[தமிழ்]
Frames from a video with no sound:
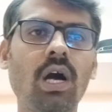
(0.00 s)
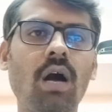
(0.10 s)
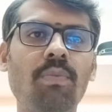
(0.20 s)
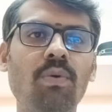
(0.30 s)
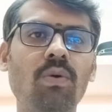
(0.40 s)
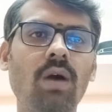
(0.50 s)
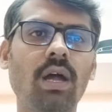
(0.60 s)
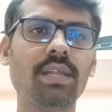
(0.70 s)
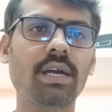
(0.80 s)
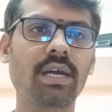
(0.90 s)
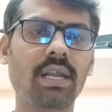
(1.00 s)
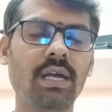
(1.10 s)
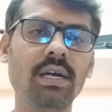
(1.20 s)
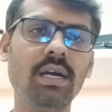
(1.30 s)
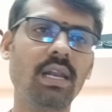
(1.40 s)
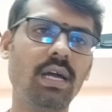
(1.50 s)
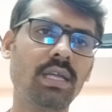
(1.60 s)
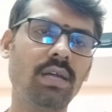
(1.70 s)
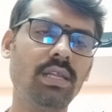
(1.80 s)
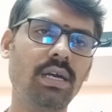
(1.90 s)
அப்போது அந்த கிரகங்கள்
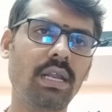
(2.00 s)
அதாவது அந்த